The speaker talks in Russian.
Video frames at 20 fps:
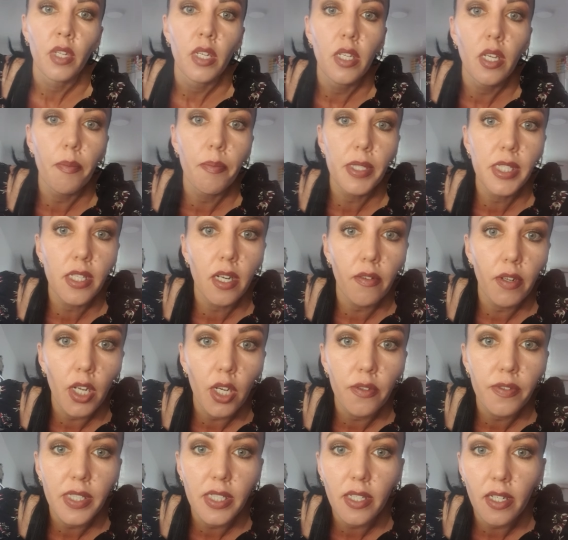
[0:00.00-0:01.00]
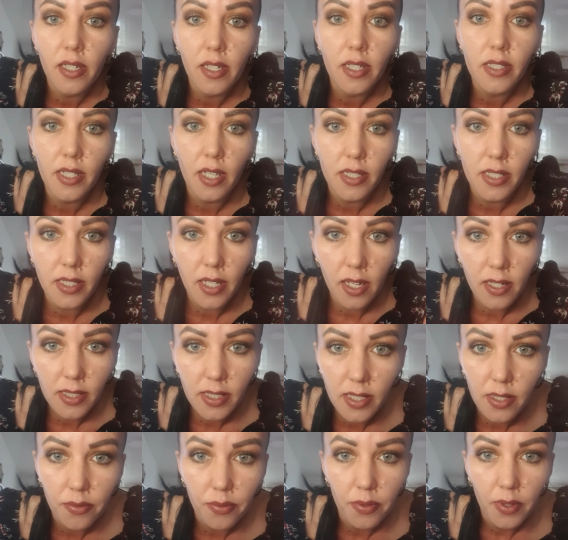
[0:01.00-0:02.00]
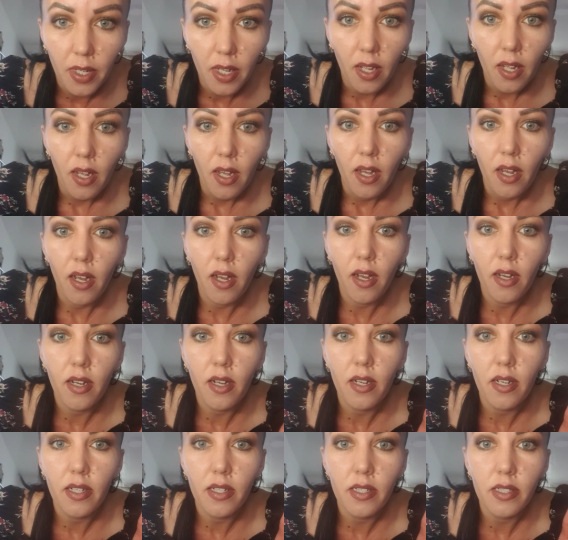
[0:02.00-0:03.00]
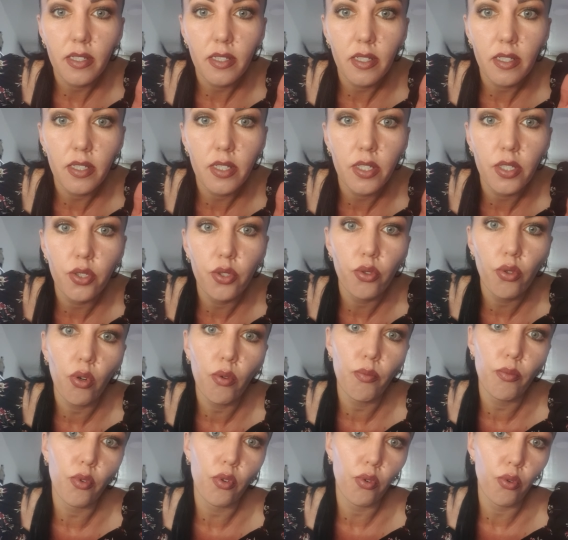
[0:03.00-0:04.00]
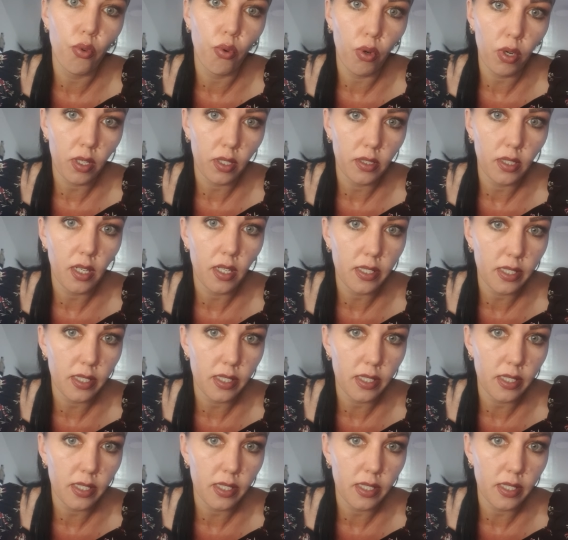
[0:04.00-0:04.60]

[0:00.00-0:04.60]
Я поздравляю всех казахстанцев – а, с днем города